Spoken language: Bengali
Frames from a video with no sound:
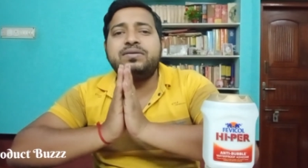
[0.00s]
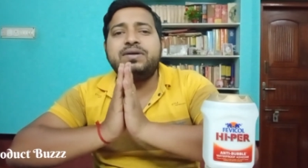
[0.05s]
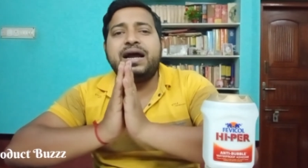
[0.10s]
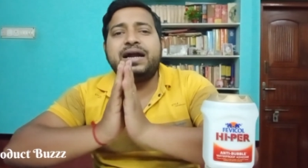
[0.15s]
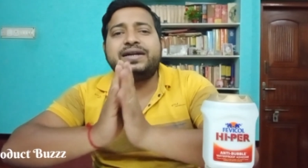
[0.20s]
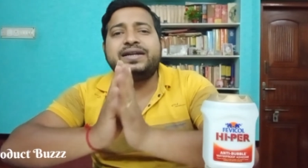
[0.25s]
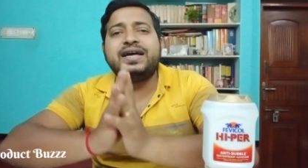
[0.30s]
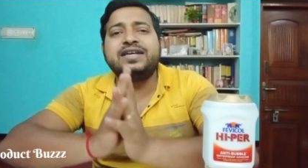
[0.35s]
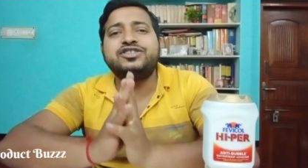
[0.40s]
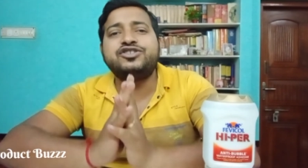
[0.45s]

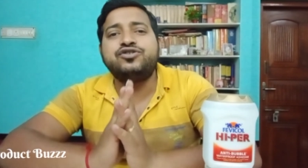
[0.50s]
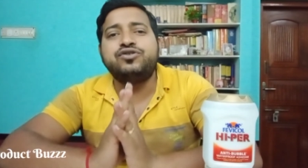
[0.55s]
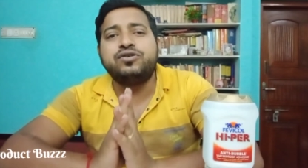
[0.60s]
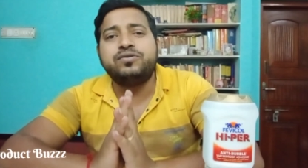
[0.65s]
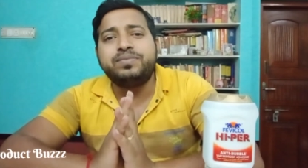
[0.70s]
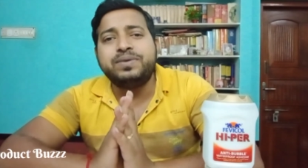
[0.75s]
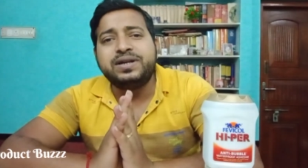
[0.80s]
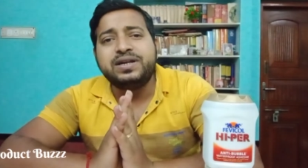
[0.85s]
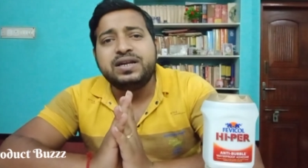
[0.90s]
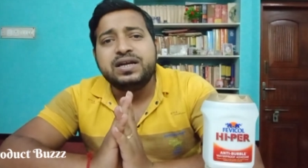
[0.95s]
অ্যাটাচ
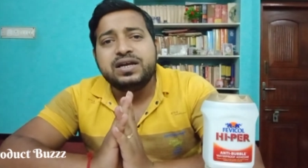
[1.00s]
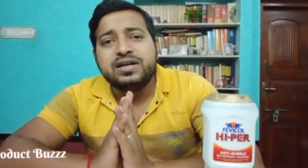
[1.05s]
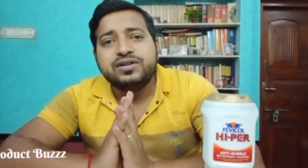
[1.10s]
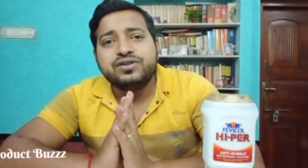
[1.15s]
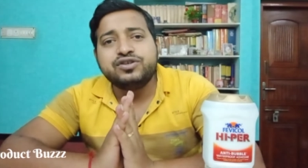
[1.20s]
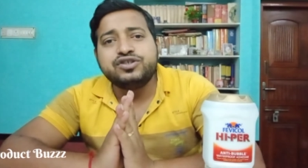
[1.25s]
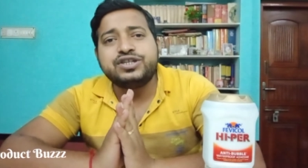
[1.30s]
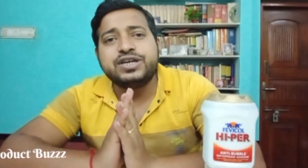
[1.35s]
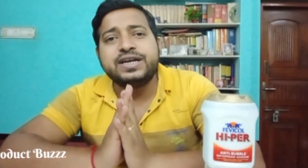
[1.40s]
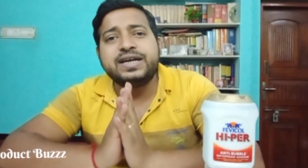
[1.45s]
করবেন
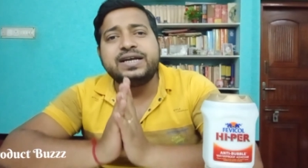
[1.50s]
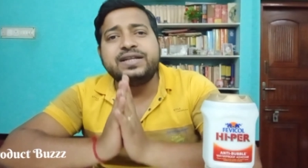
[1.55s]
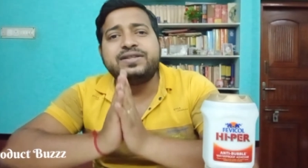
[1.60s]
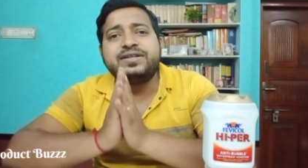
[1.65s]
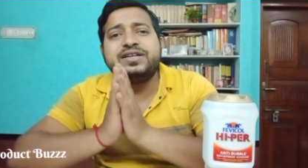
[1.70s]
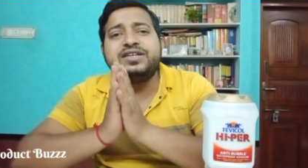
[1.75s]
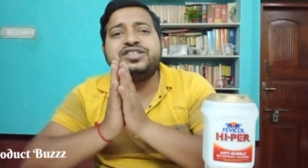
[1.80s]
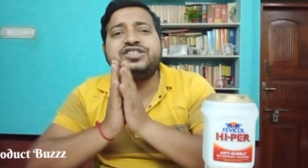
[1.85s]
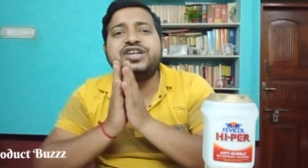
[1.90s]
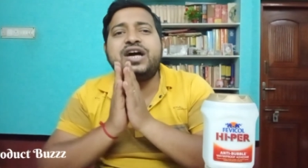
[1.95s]
তো
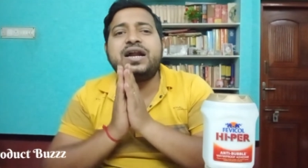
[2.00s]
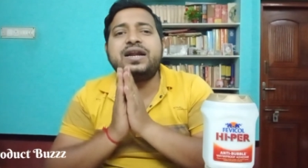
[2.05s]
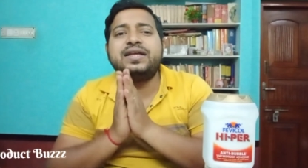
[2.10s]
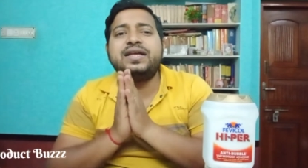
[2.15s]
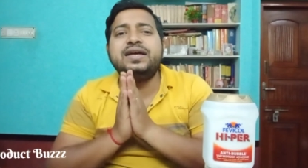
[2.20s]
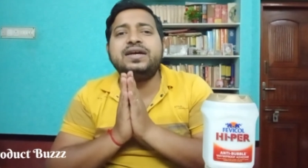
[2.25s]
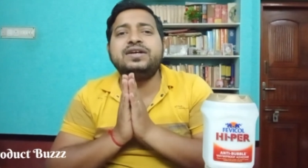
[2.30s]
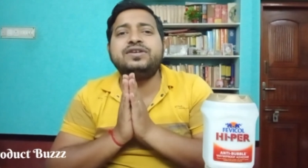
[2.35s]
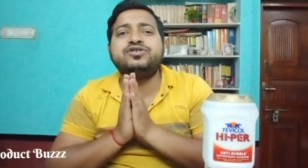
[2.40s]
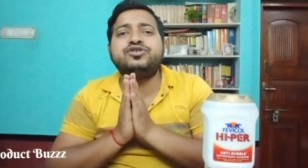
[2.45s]
সেক্ষেত্রে
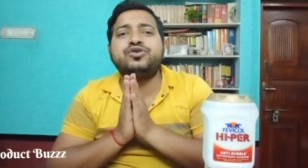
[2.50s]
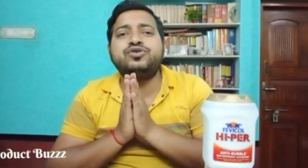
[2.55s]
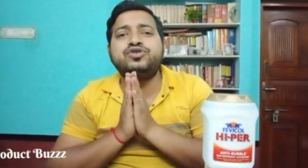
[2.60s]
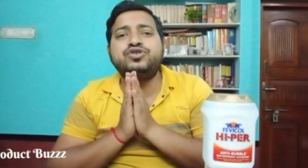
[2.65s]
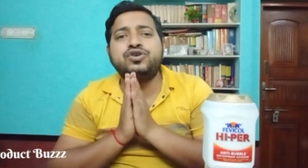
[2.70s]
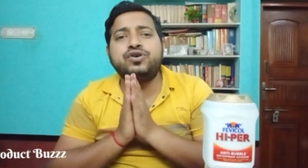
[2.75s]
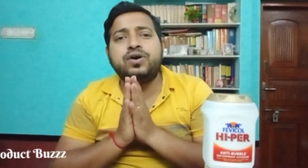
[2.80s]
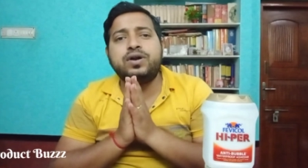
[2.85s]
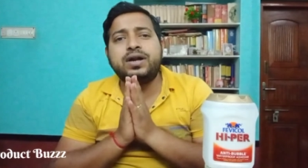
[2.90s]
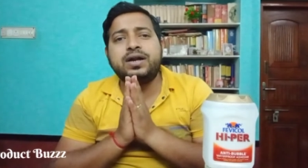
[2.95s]
জার্কিং সহ্য
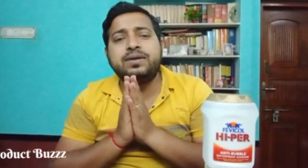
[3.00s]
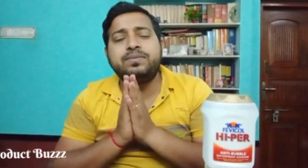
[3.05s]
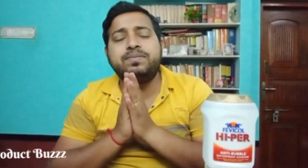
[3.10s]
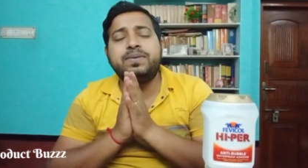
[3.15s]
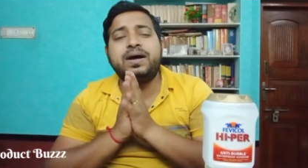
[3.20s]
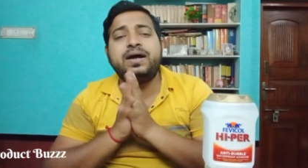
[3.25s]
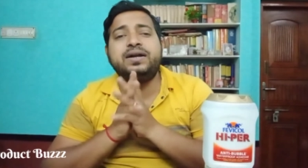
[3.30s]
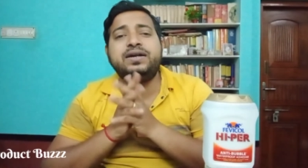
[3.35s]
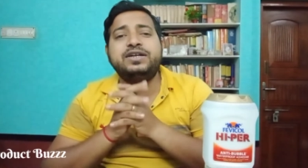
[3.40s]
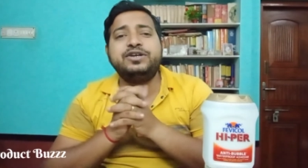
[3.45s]
করার
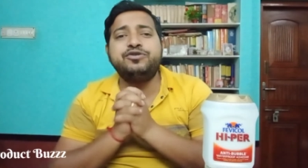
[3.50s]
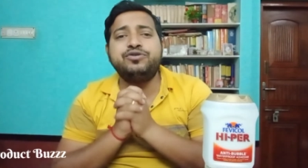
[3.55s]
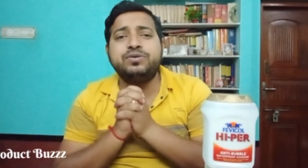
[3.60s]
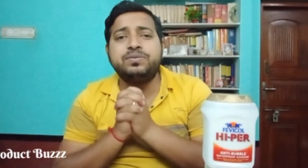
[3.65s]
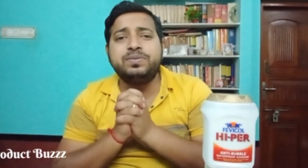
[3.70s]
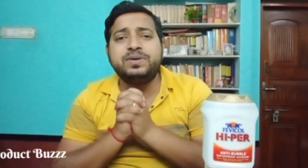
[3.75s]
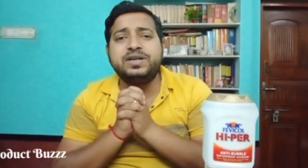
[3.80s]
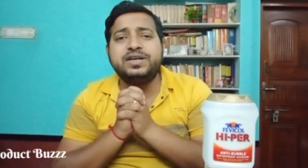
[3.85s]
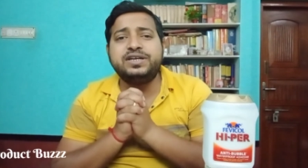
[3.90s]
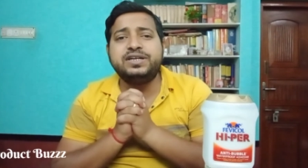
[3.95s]
বা
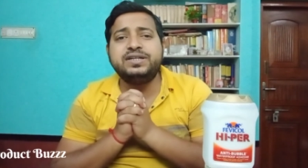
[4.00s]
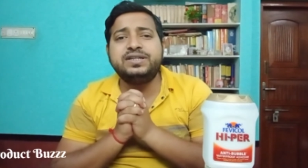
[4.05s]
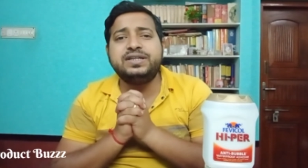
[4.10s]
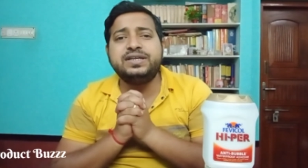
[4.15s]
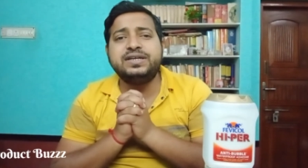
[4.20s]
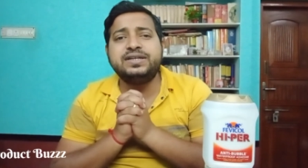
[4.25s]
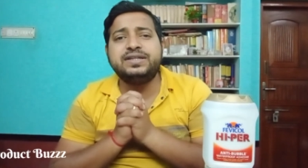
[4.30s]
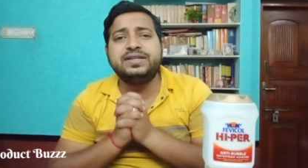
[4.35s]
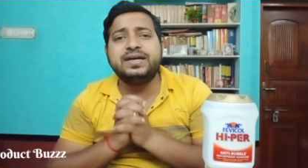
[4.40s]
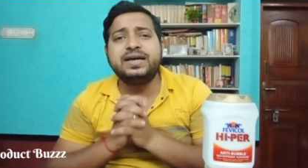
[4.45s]
ডিউরেবিলিটির
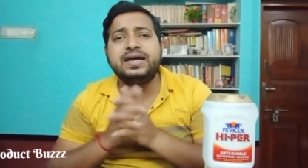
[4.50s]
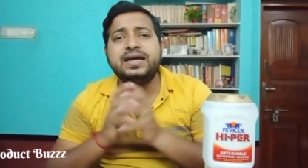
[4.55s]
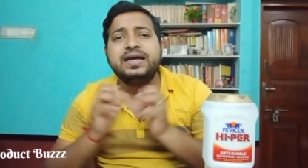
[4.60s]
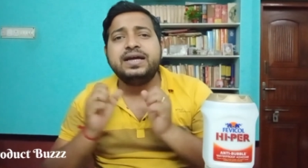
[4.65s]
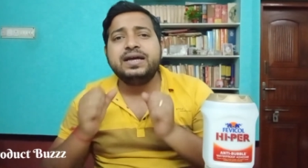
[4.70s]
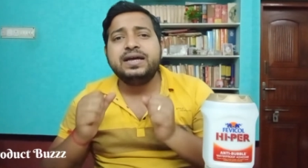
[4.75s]
দিক দিয়ে